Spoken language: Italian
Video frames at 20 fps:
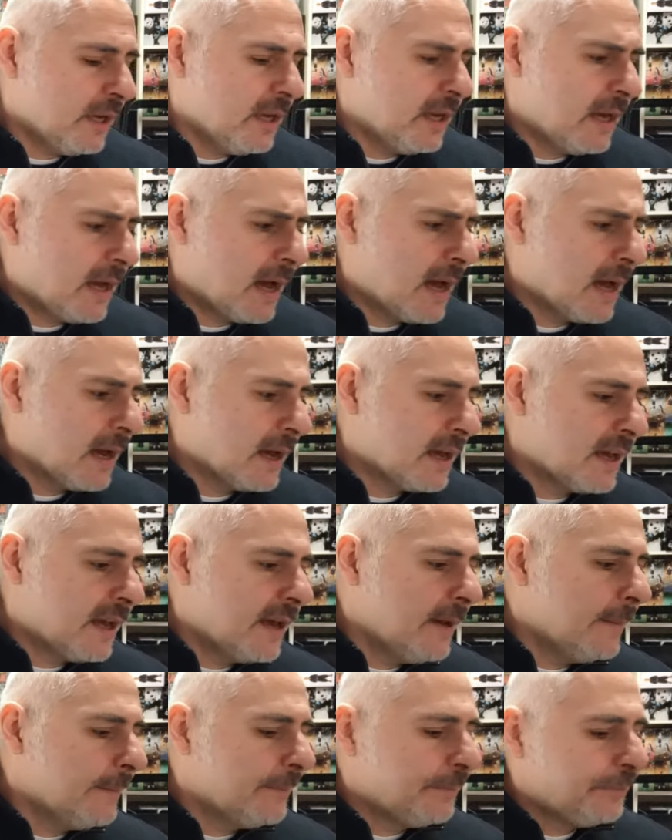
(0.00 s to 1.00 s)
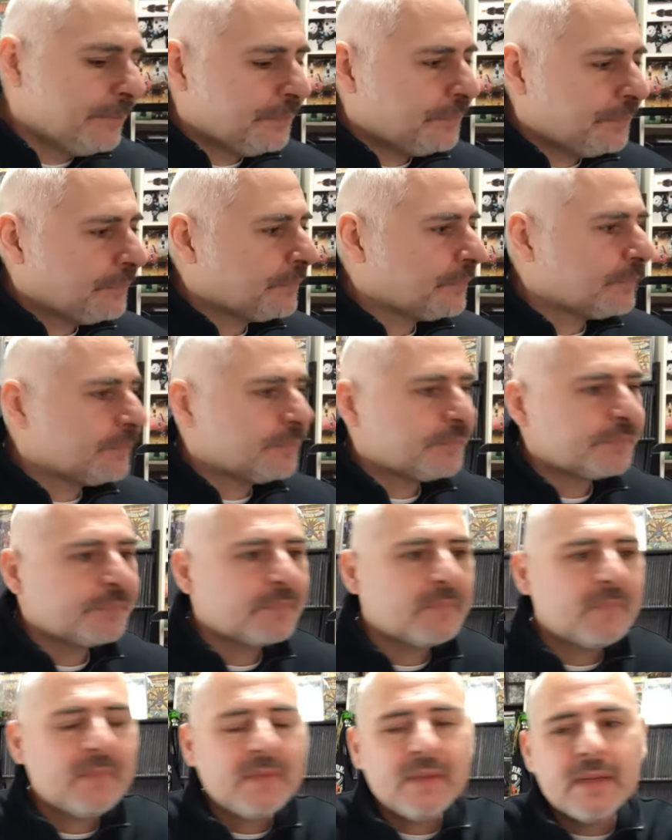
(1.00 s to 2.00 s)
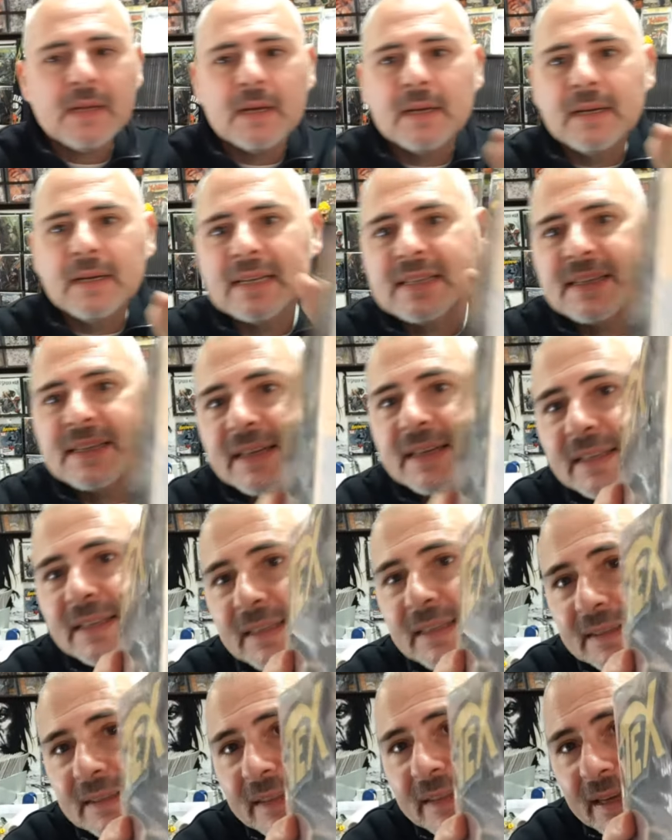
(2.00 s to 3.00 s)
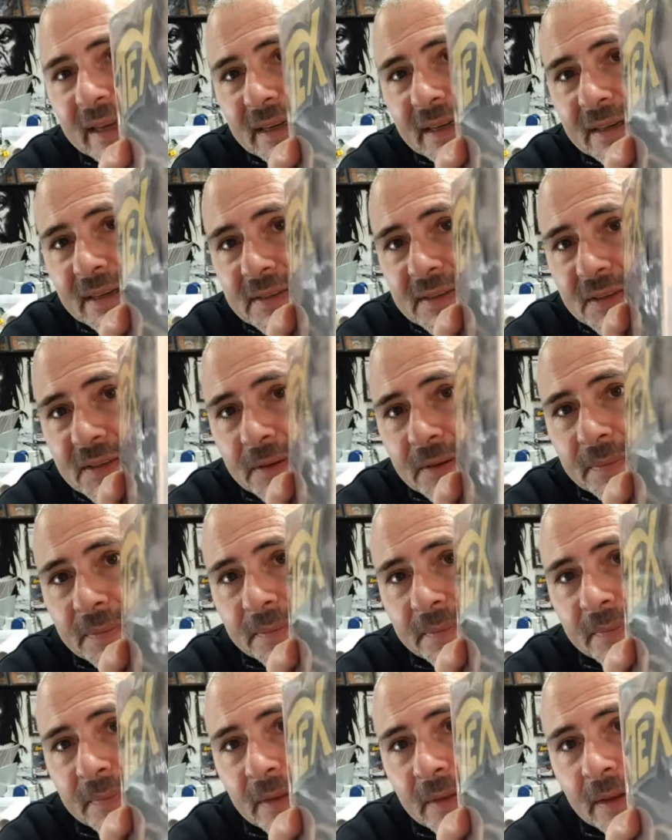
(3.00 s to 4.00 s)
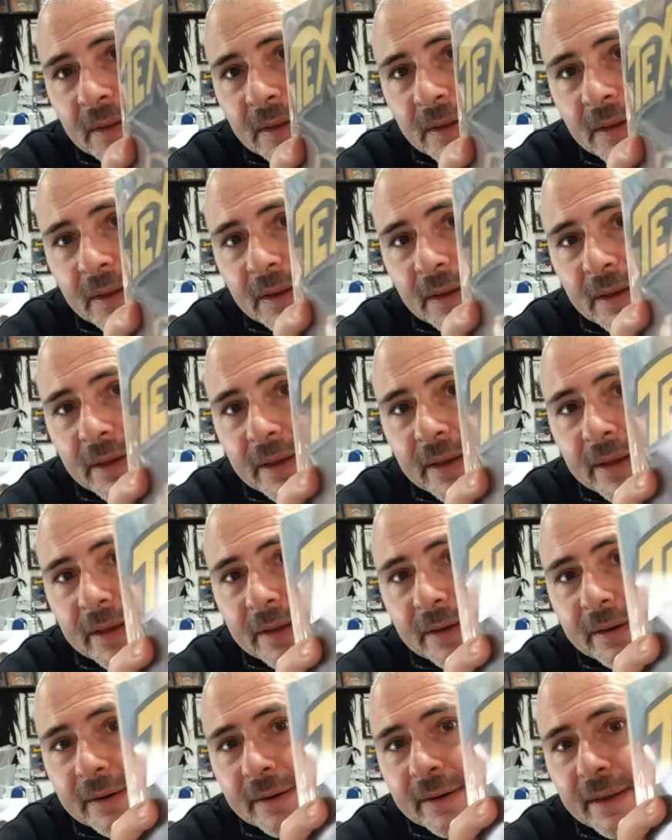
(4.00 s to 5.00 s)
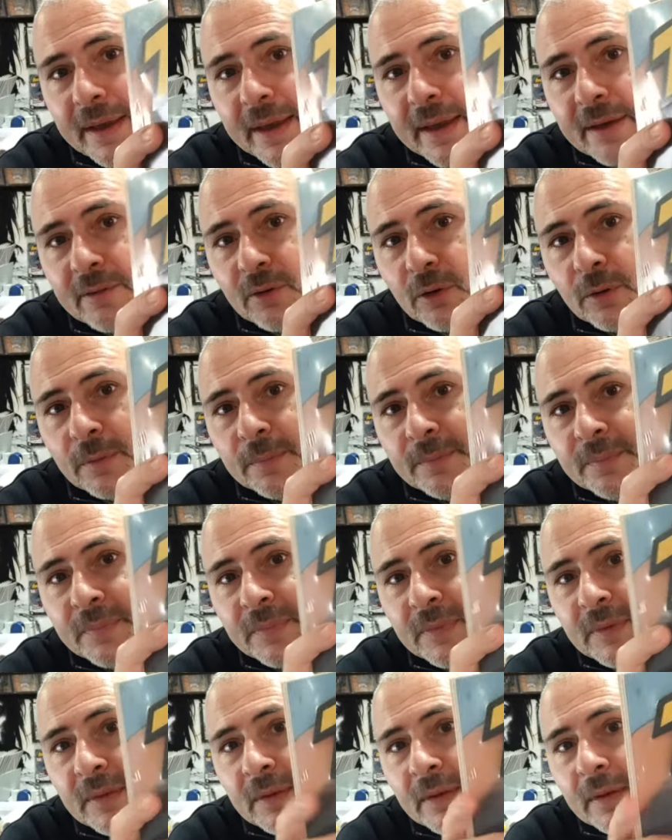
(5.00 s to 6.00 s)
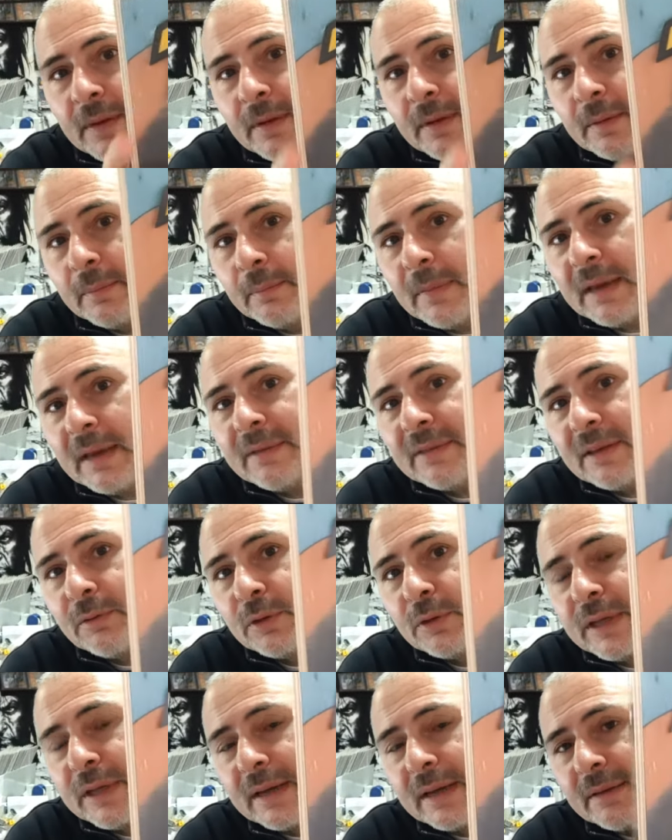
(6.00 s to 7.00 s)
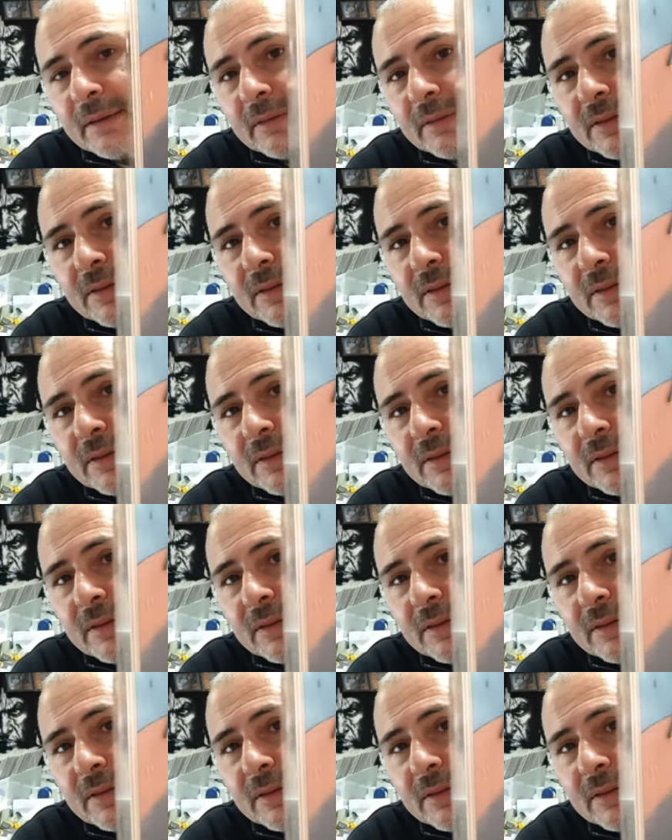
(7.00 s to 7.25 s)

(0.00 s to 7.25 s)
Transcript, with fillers: e anche la scritta Tex è in rilievo. Beh, devo dire che